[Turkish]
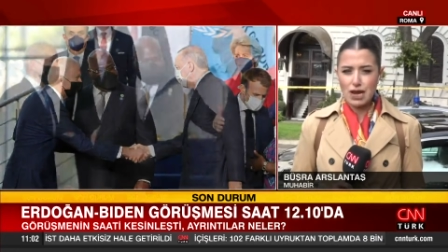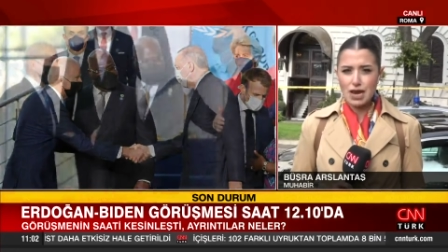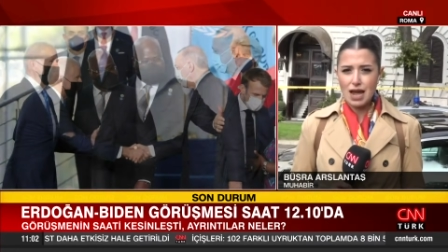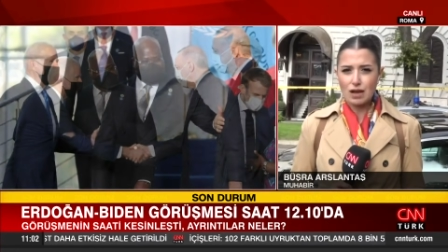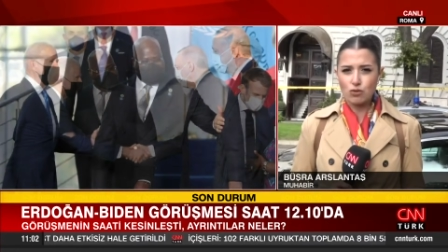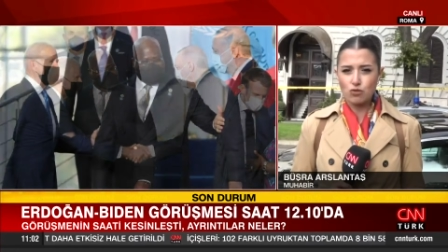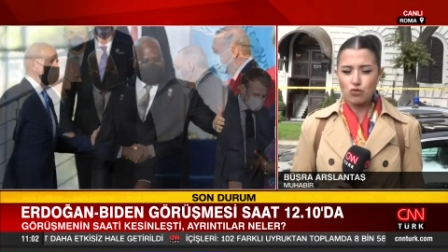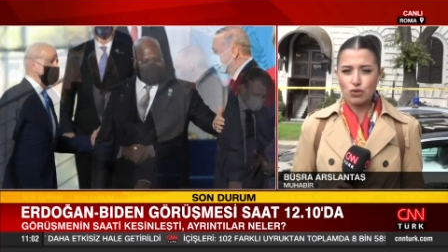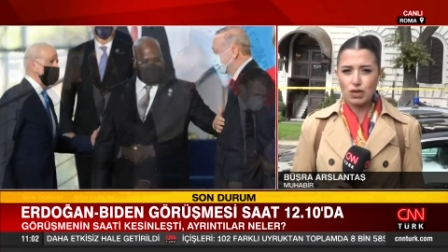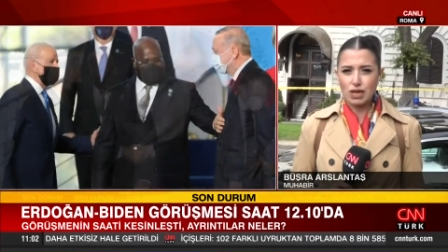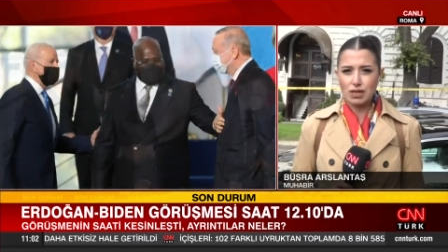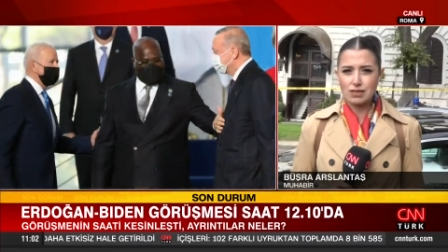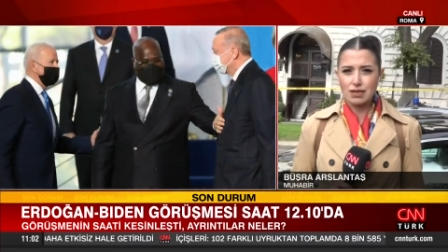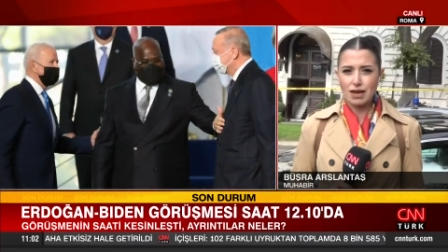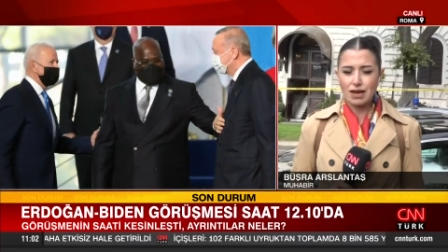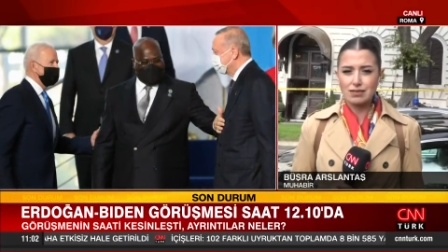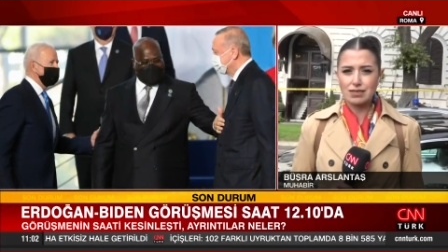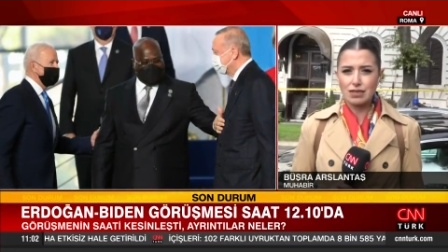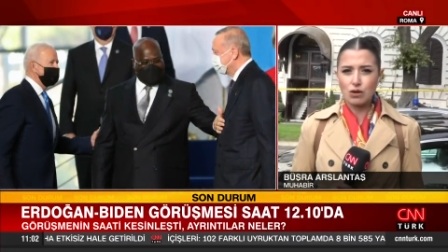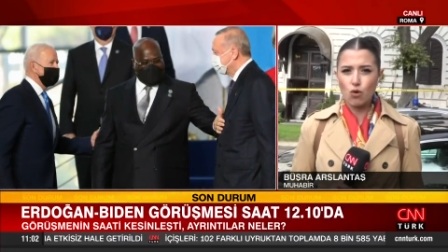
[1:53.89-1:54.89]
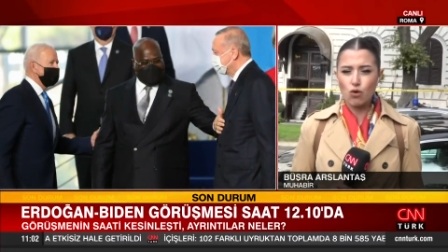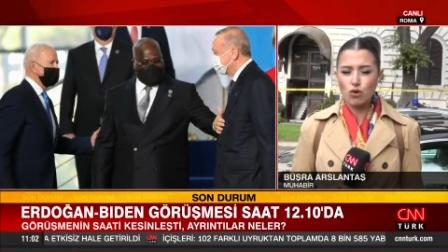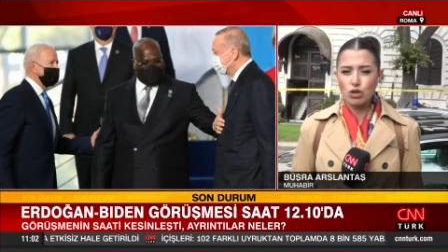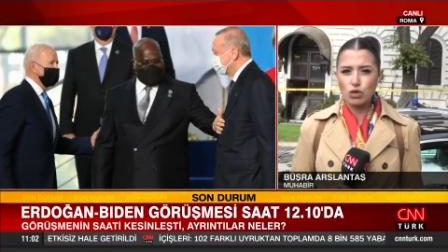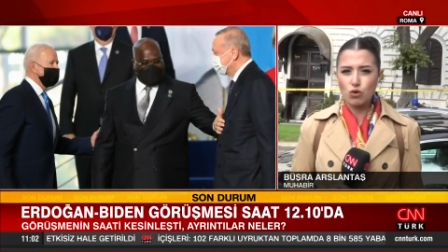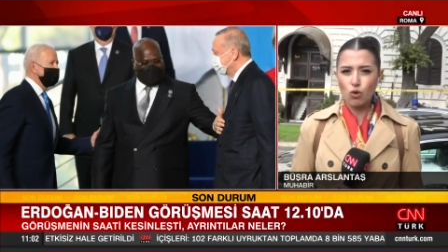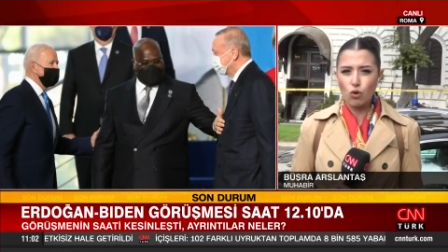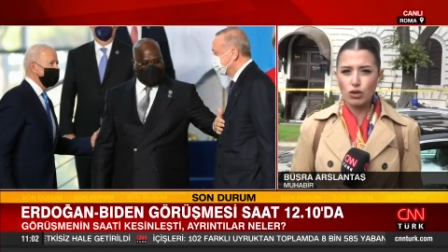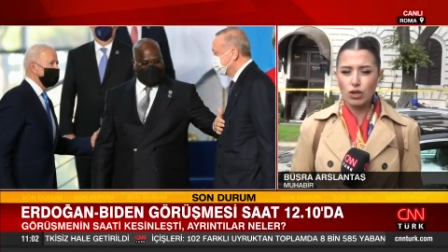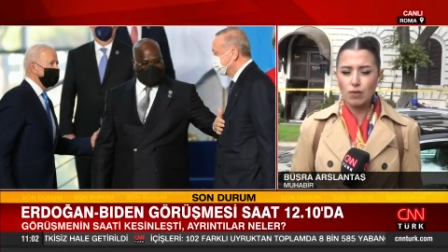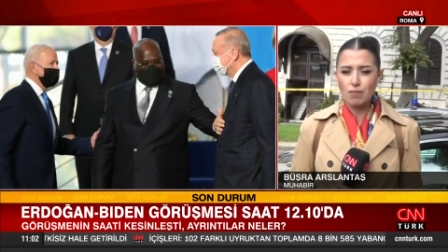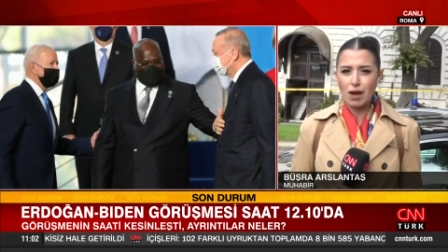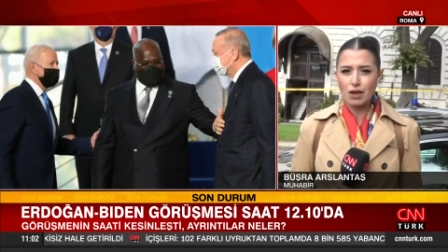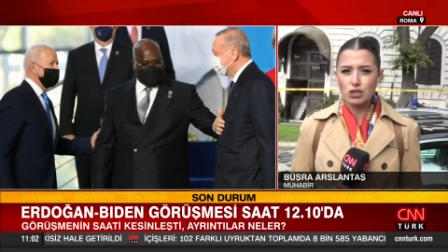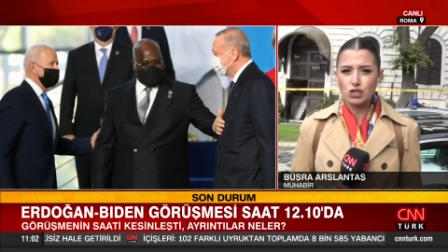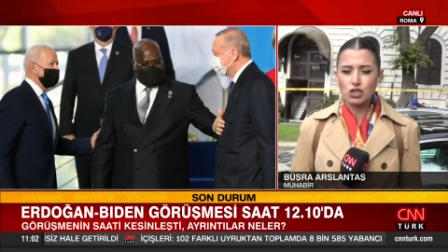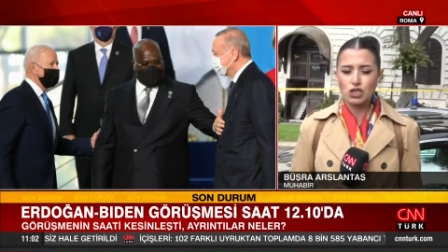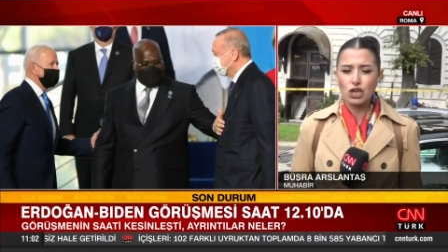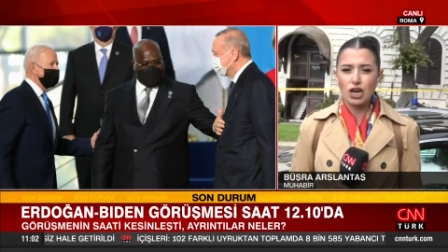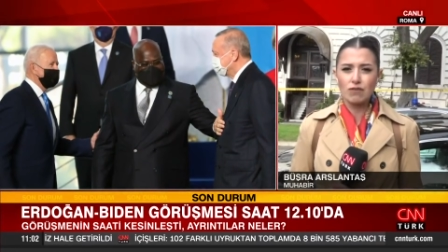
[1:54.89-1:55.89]
Yani Türkiye saatiyle 12.10'da
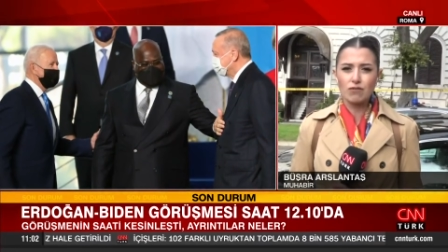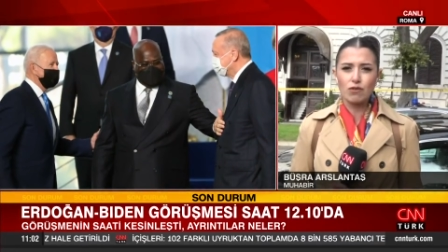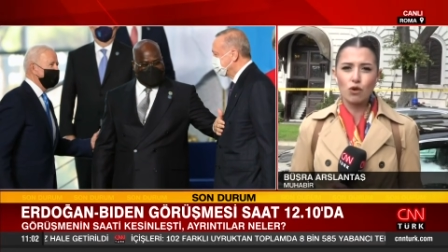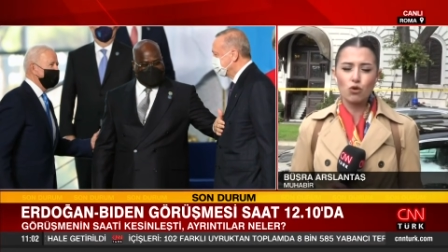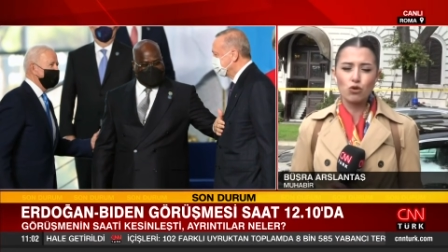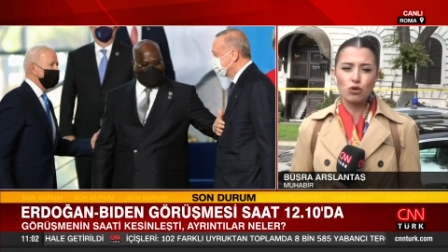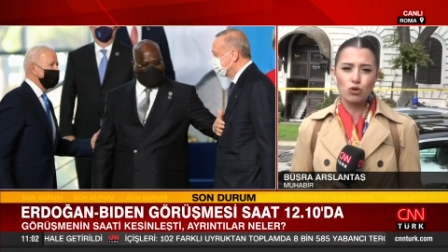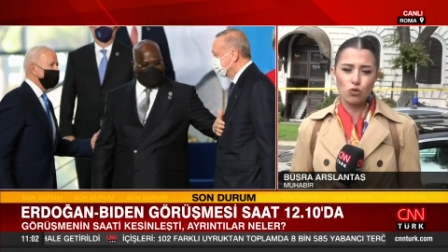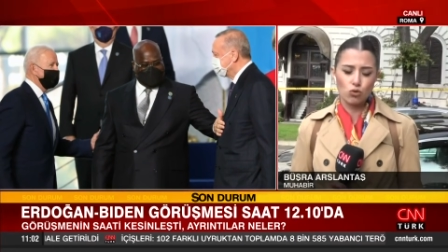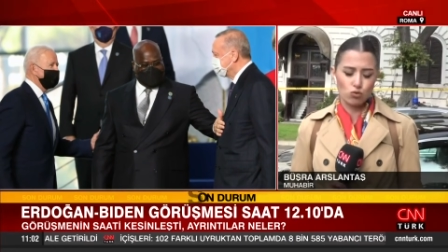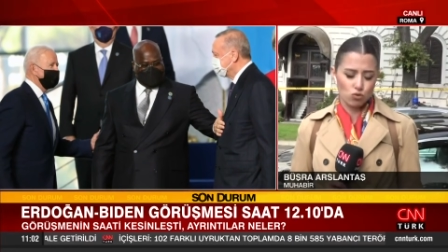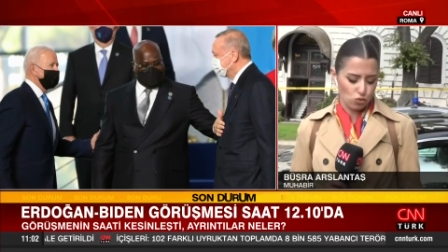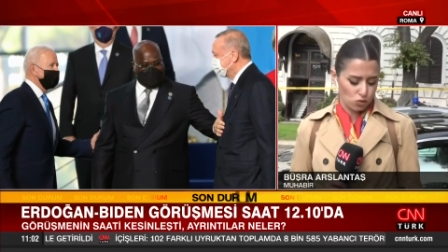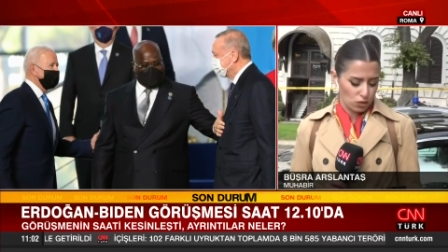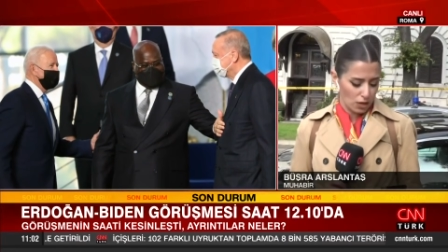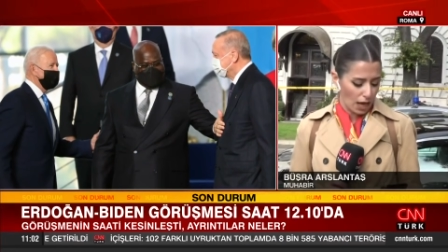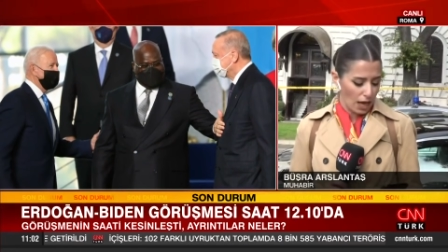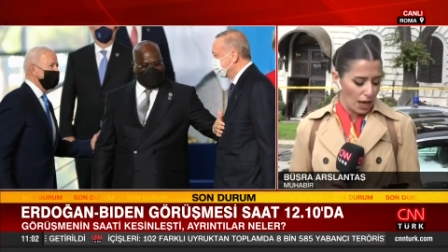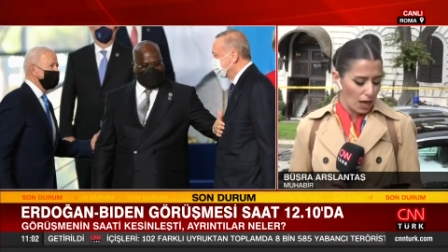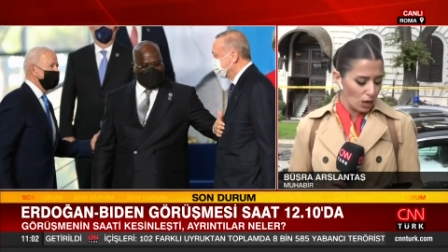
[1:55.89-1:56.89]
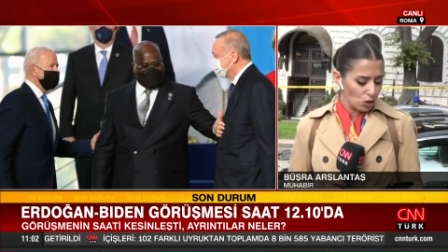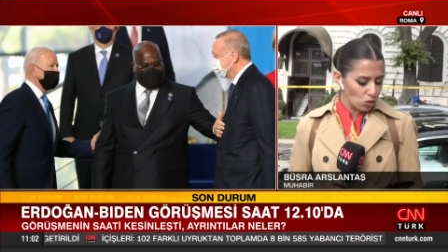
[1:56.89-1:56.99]
başlayacak ve 12.30'da